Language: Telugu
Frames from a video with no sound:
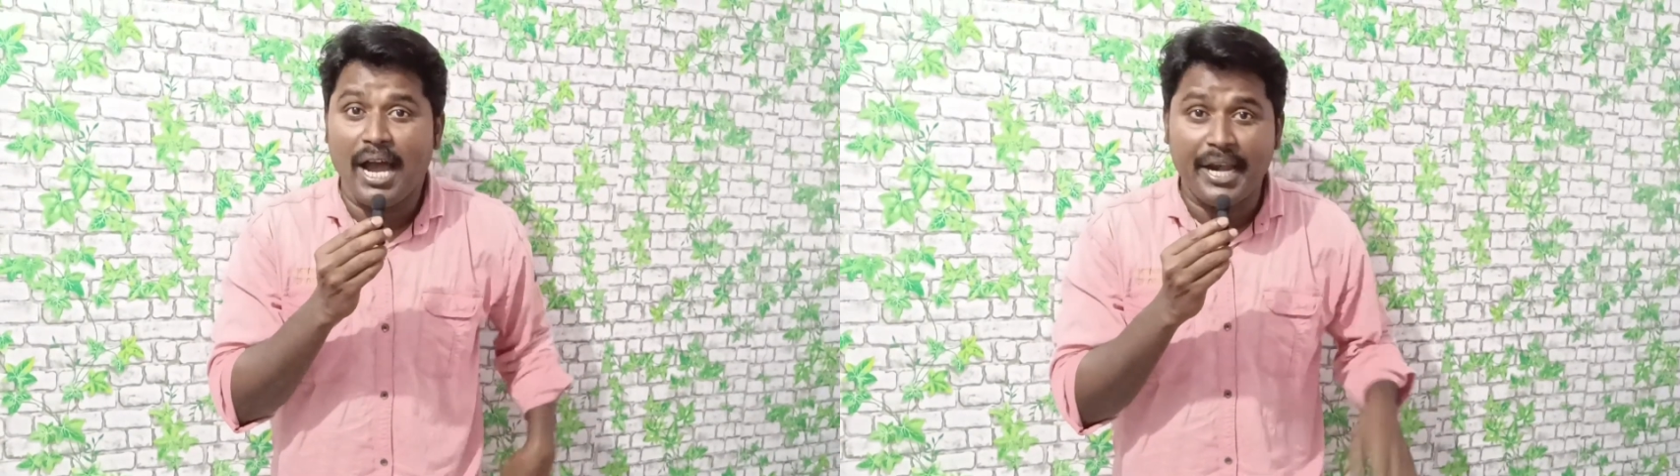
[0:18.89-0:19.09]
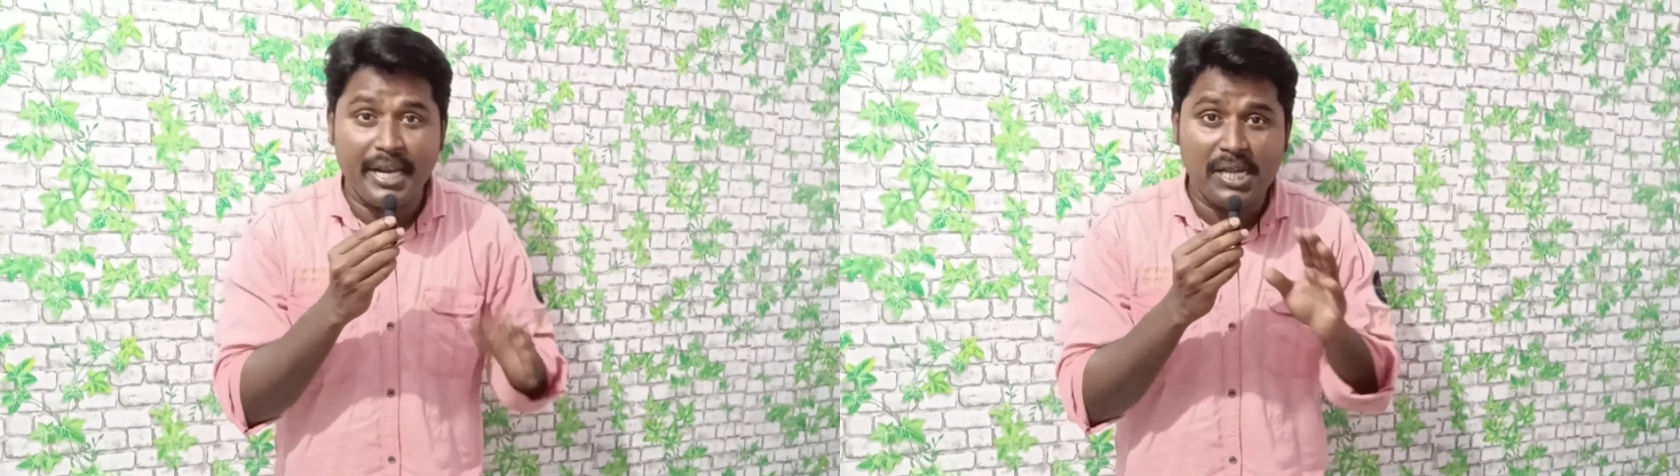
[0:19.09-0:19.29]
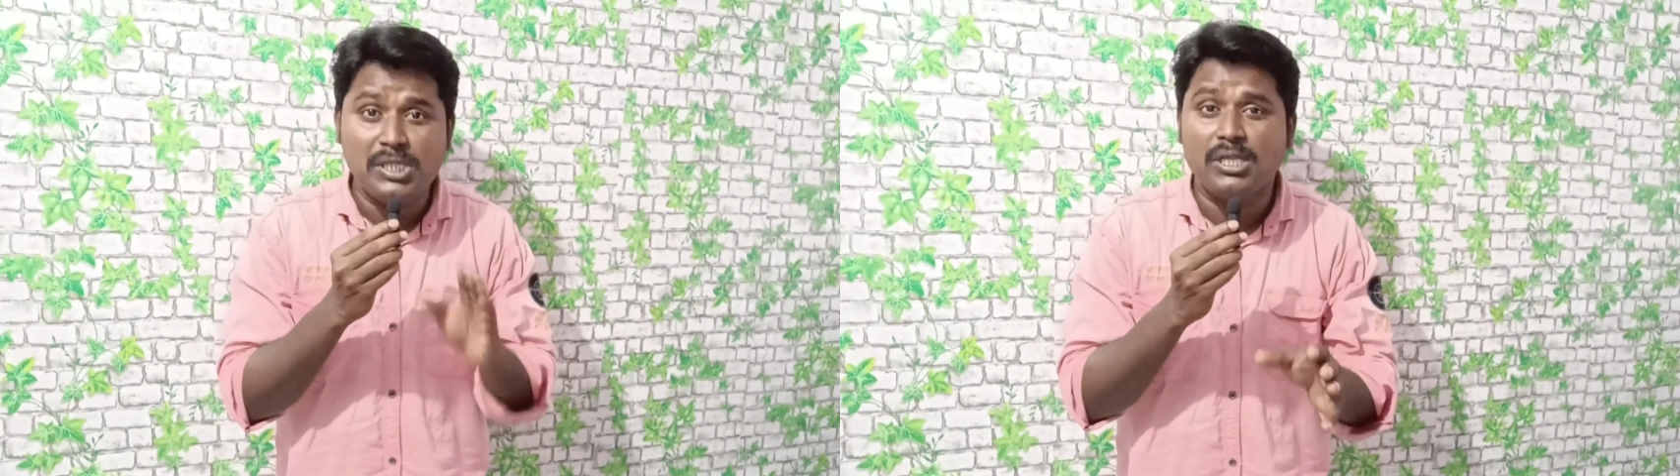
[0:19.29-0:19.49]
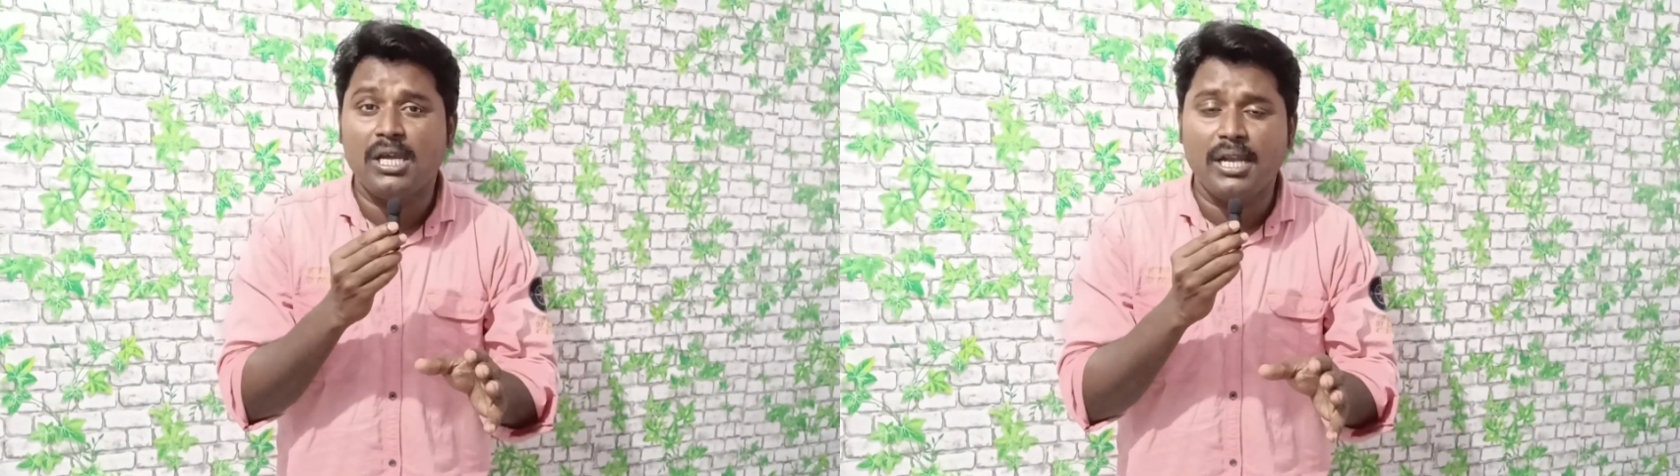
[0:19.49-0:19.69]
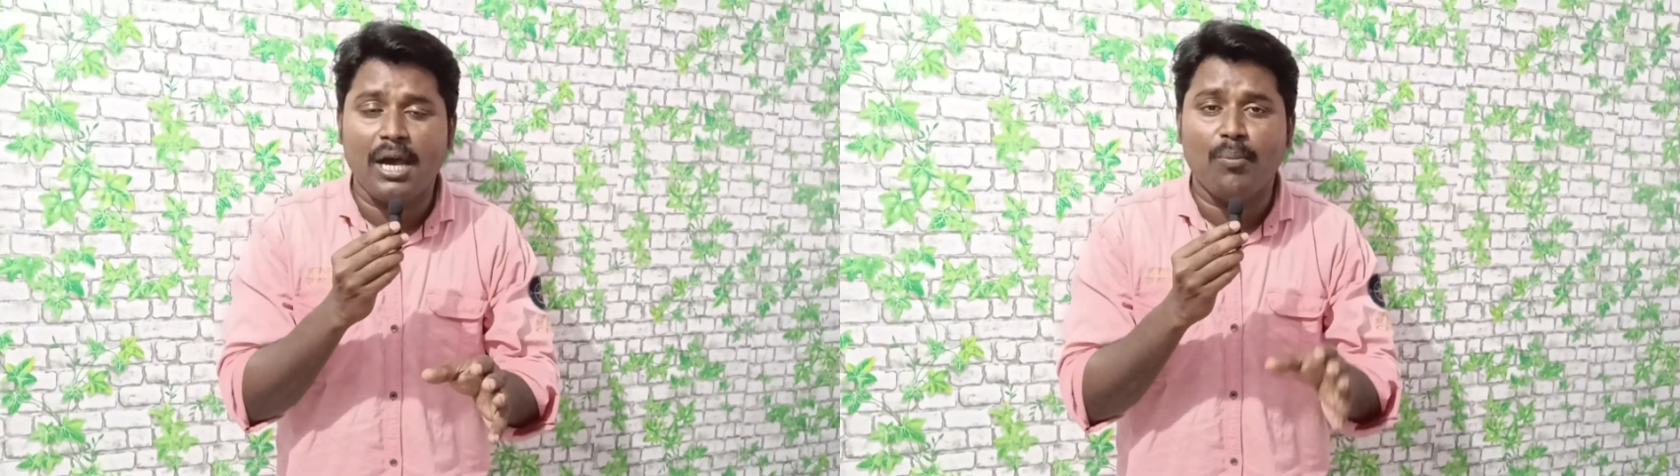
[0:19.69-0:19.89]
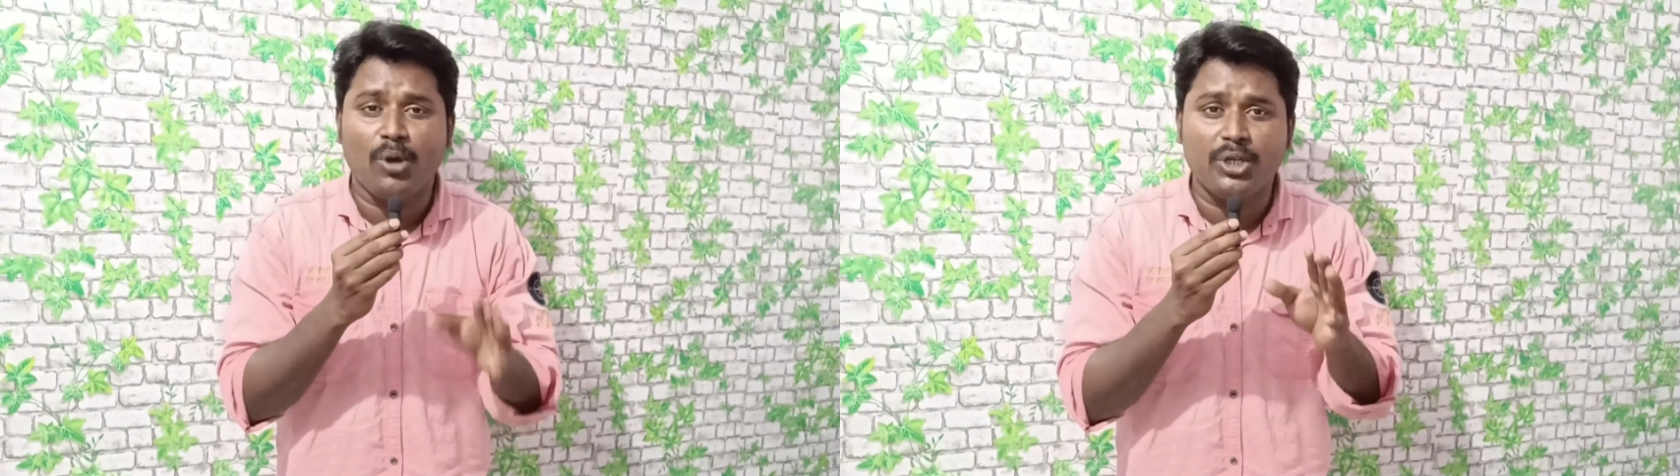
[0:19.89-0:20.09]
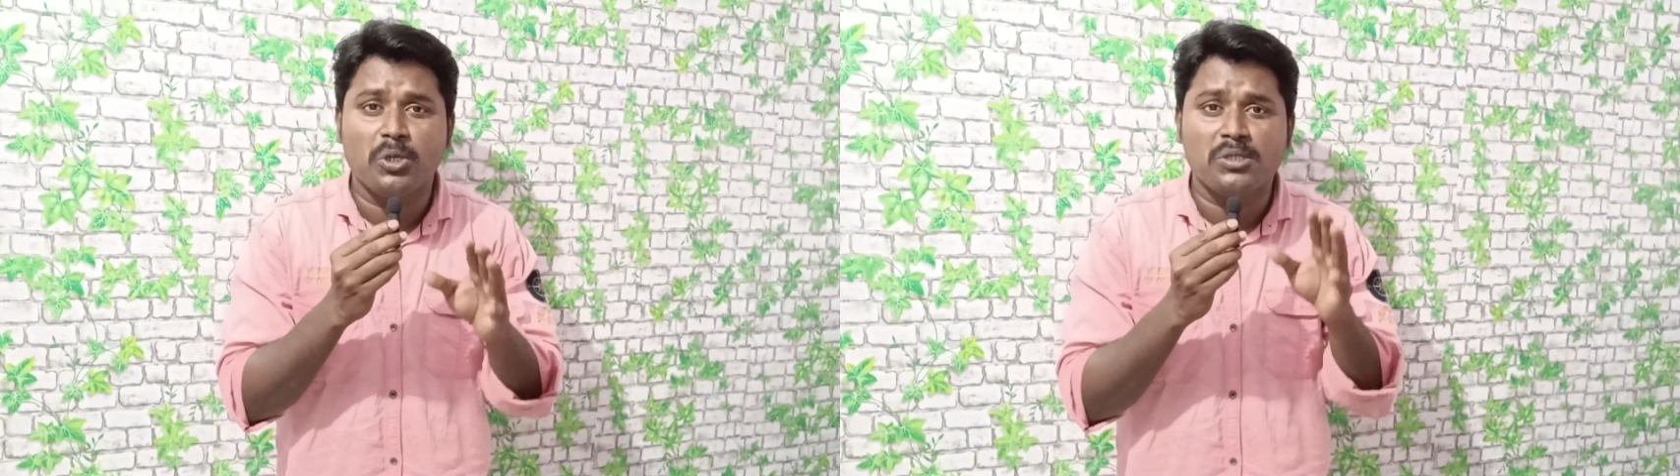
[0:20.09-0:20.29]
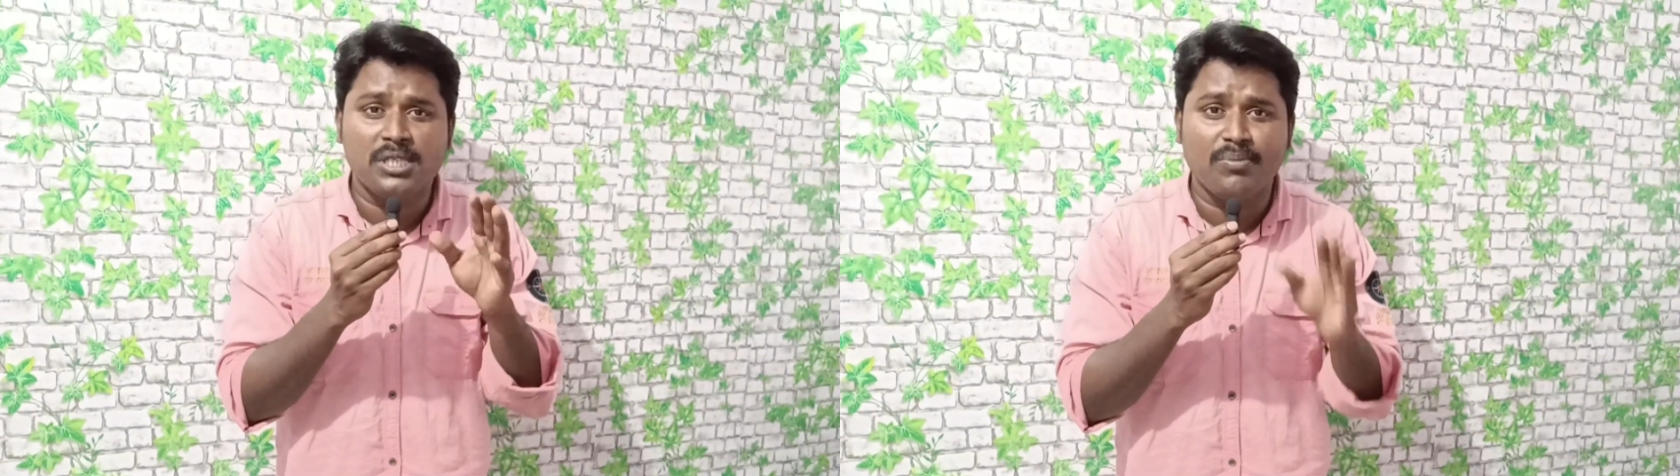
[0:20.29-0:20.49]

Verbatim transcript: అండ్ రిలీజ్ అయిన మొదటి రోజు